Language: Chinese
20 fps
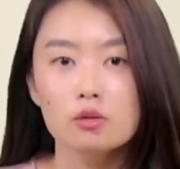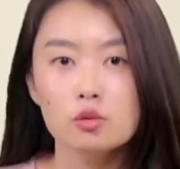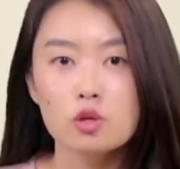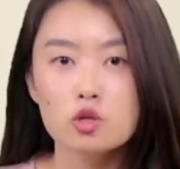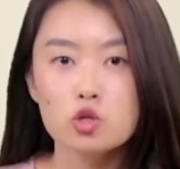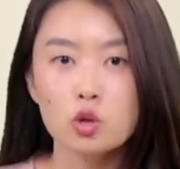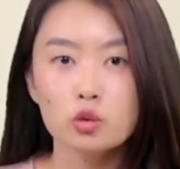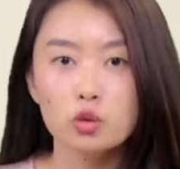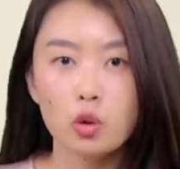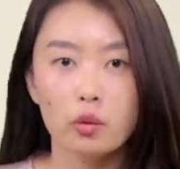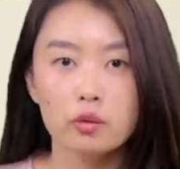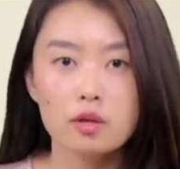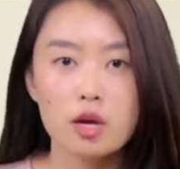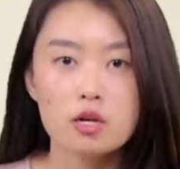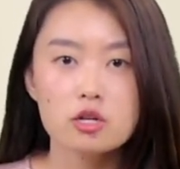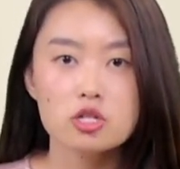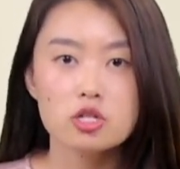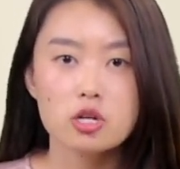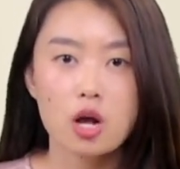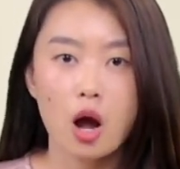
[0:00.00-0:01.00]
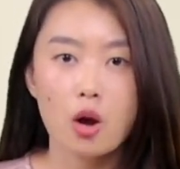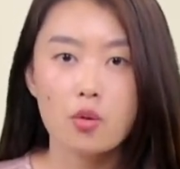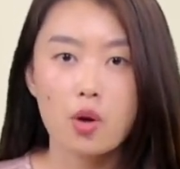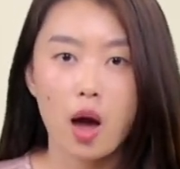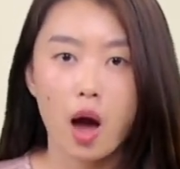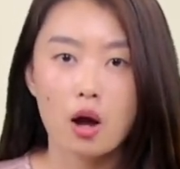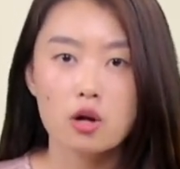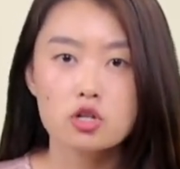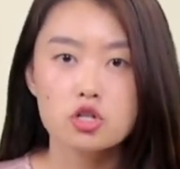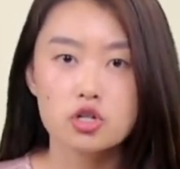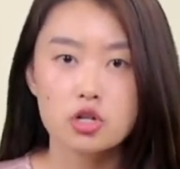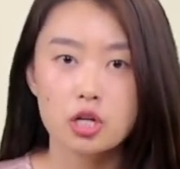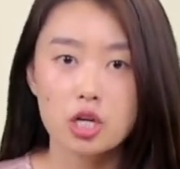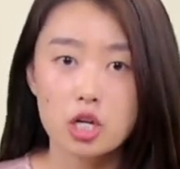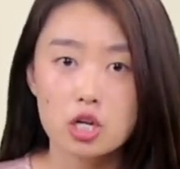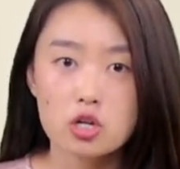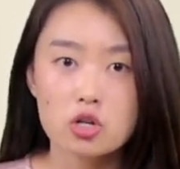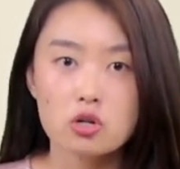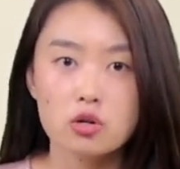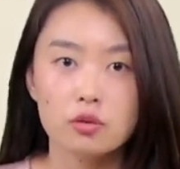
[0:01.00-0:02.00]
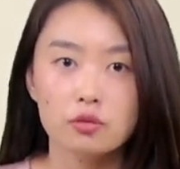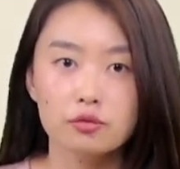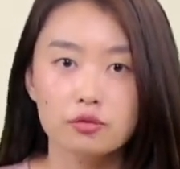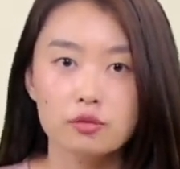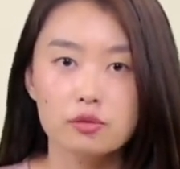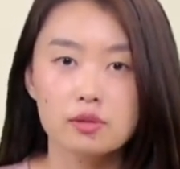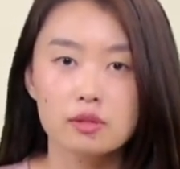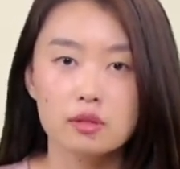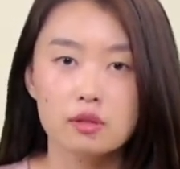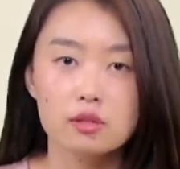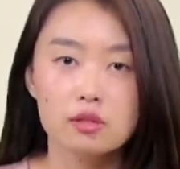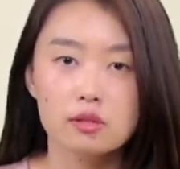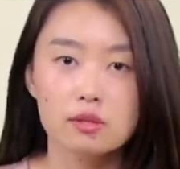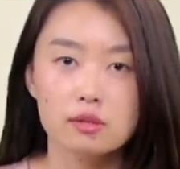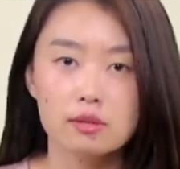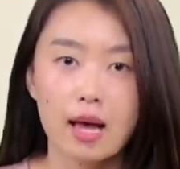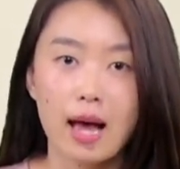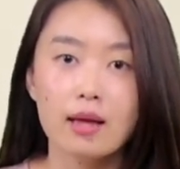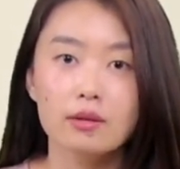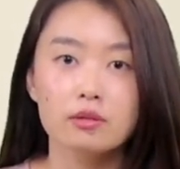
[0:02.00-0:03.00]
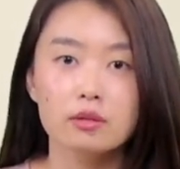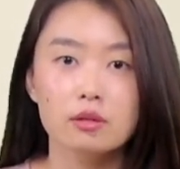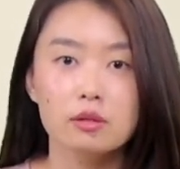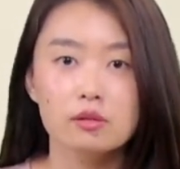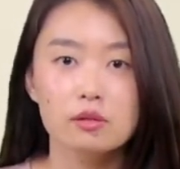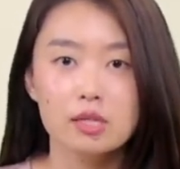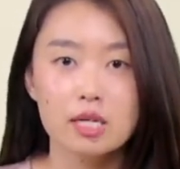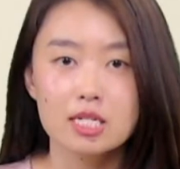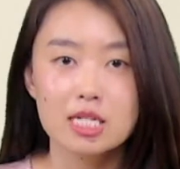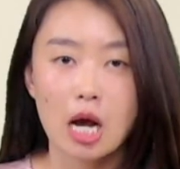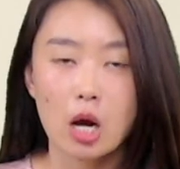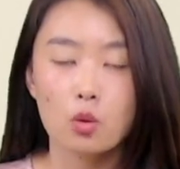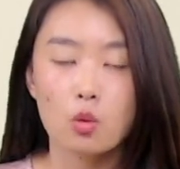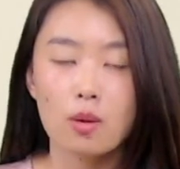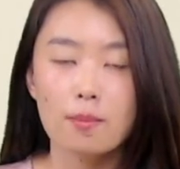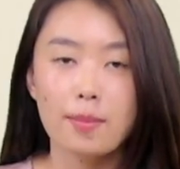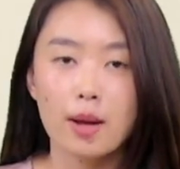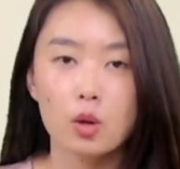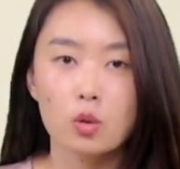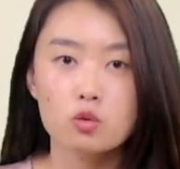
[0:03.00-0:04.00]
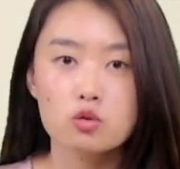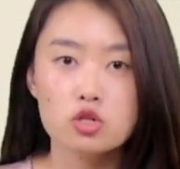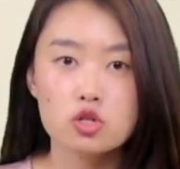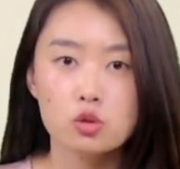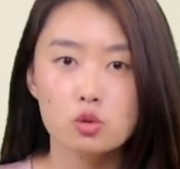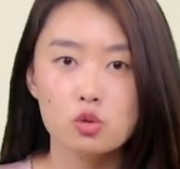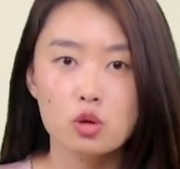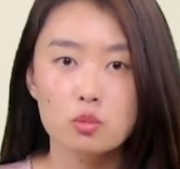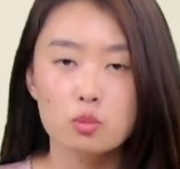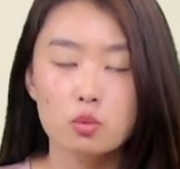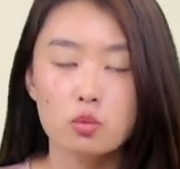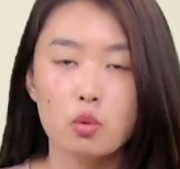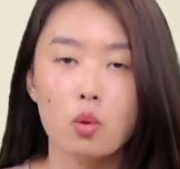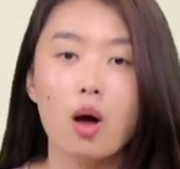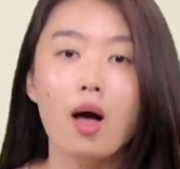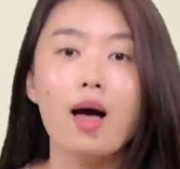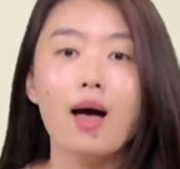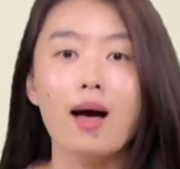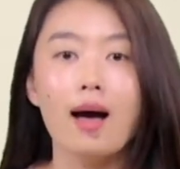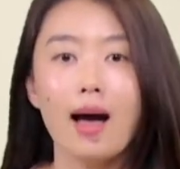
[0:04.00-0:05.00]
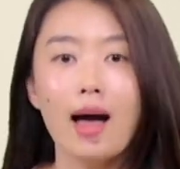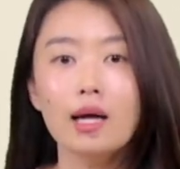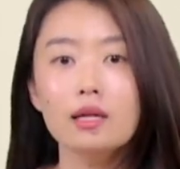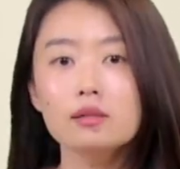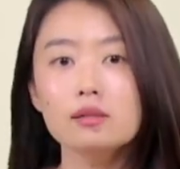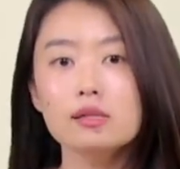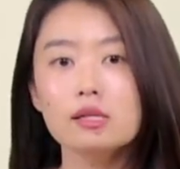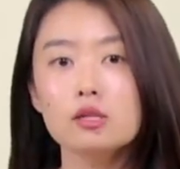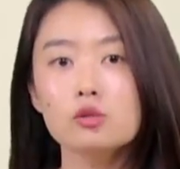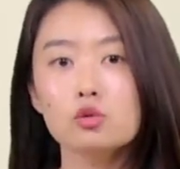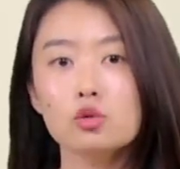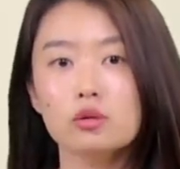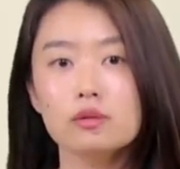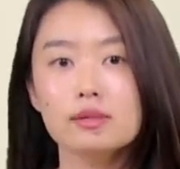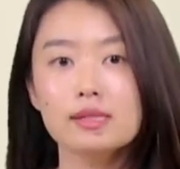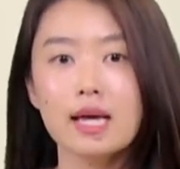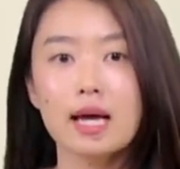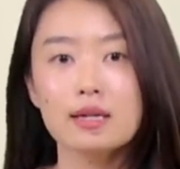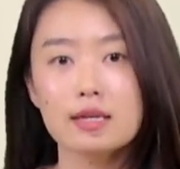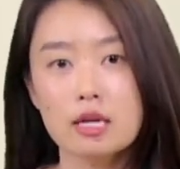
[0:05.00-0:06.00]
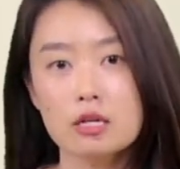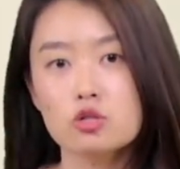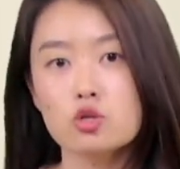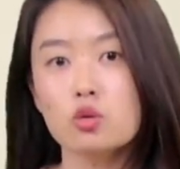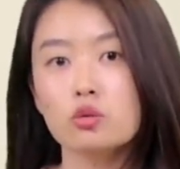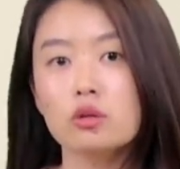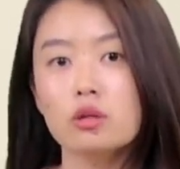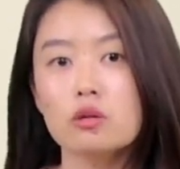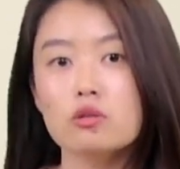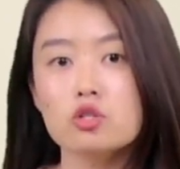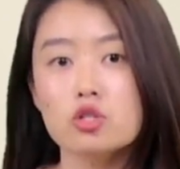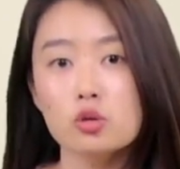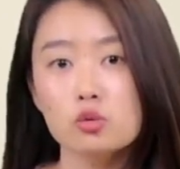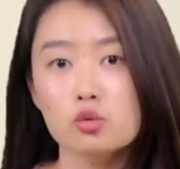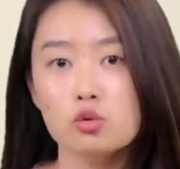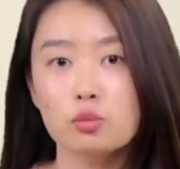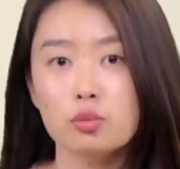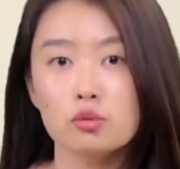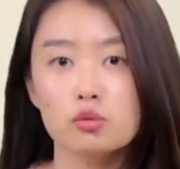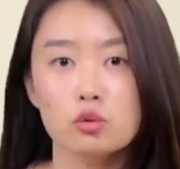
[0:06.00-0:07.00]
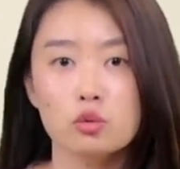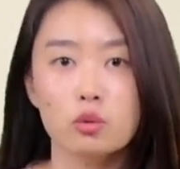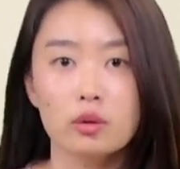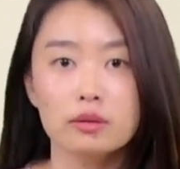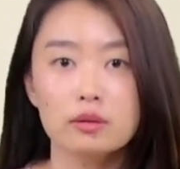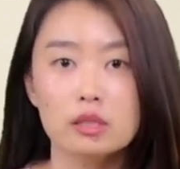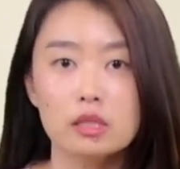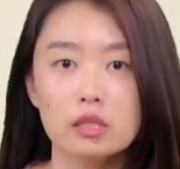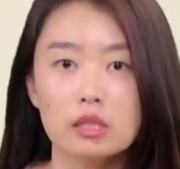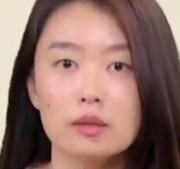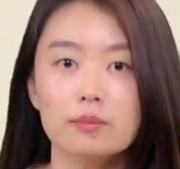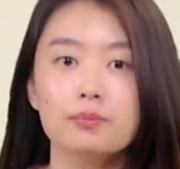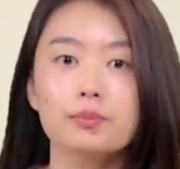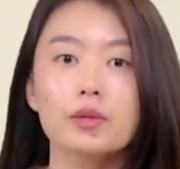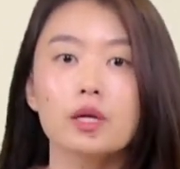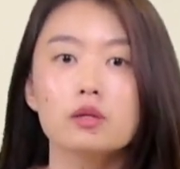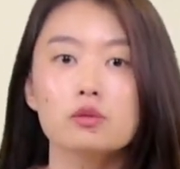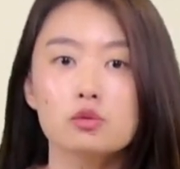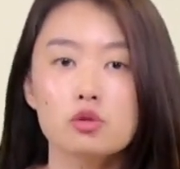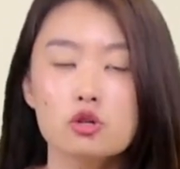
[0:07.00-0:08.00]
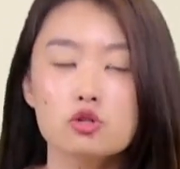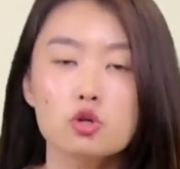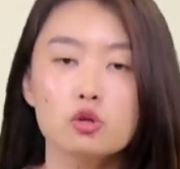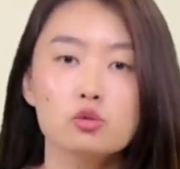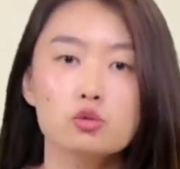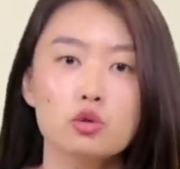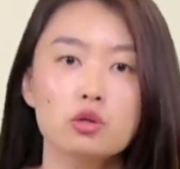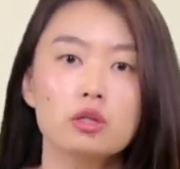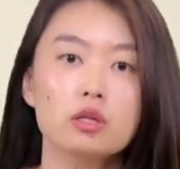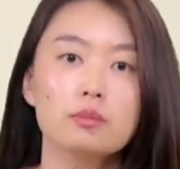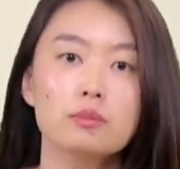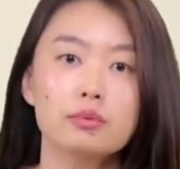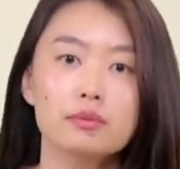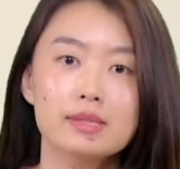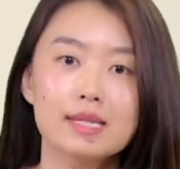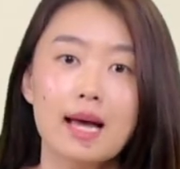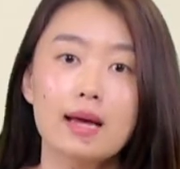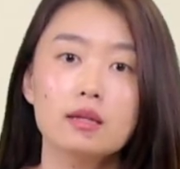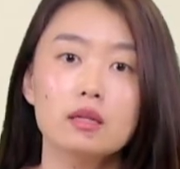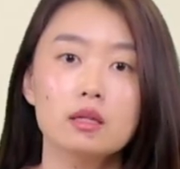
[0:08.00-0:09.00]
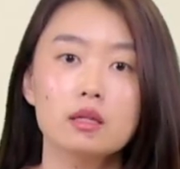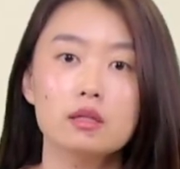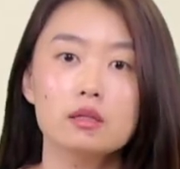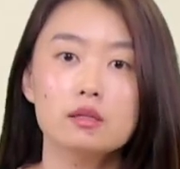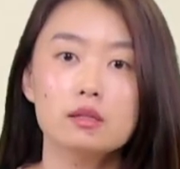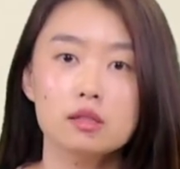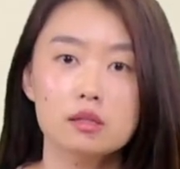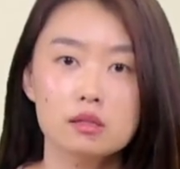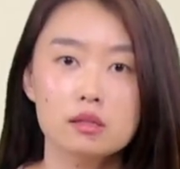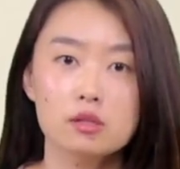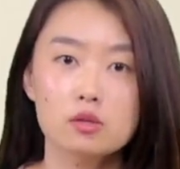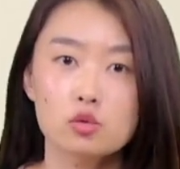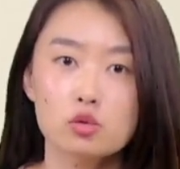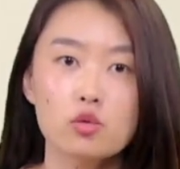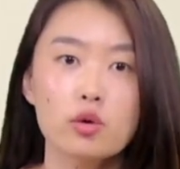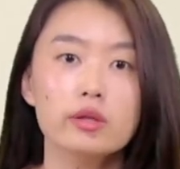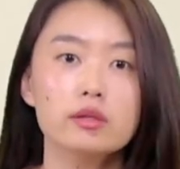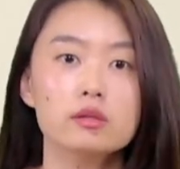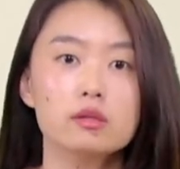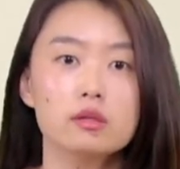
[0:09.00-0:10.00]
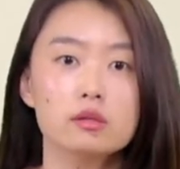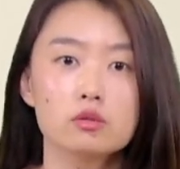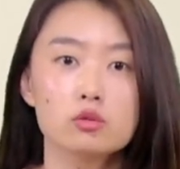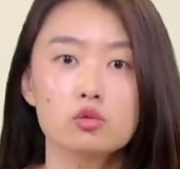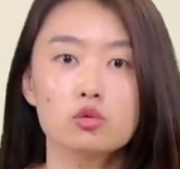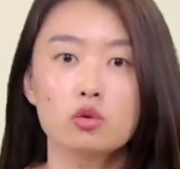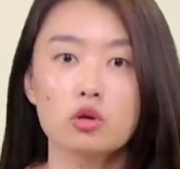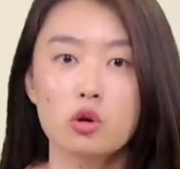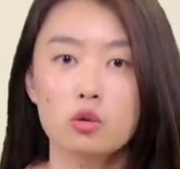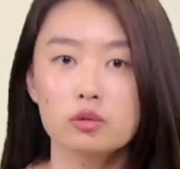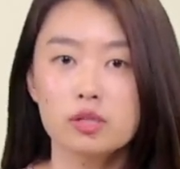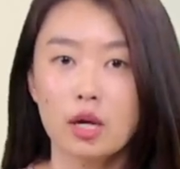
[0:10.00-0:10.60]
最终，同年十二月二十一日，负责此案的检察官办公室宣布，案件存在严重的证据不足问题，最终决定不再以性侵罪起诉刘